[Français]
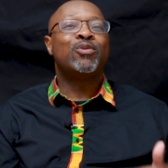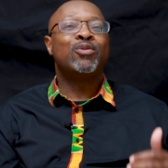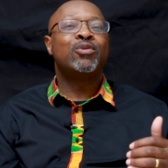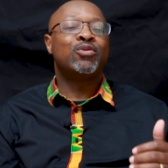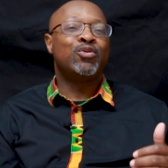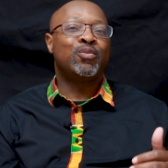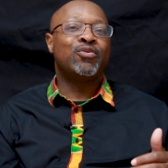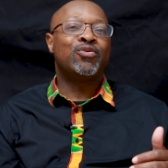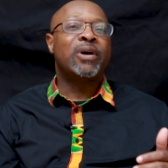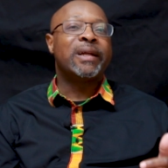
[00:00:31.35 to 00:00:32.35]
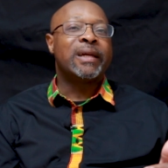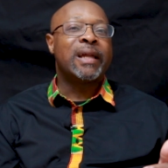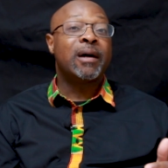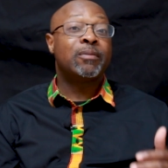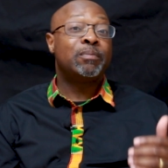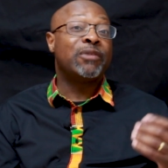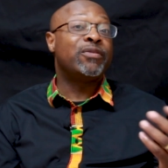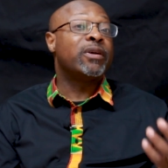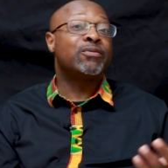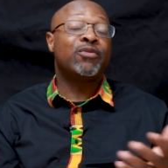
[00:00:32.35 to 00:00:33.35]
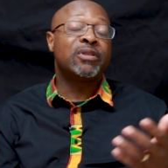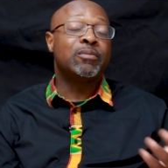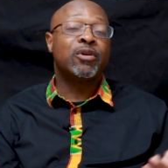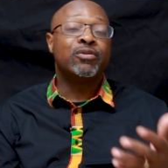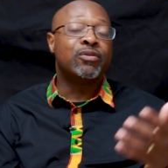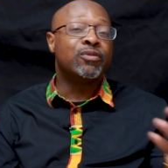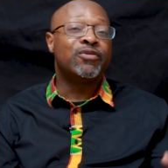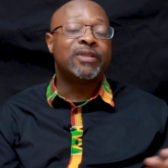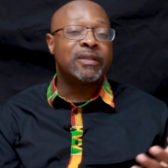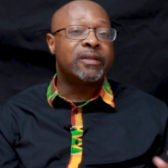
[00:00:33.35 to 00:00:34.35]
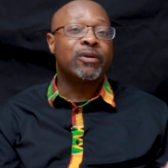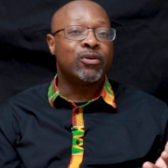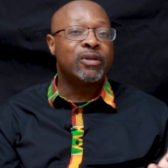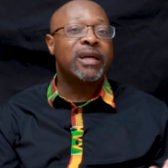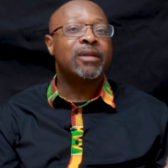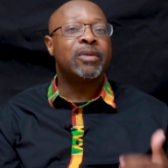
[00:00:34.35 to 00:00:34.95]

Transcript: où nous pouvons aller là, pas faire forcément une visite décoloniale,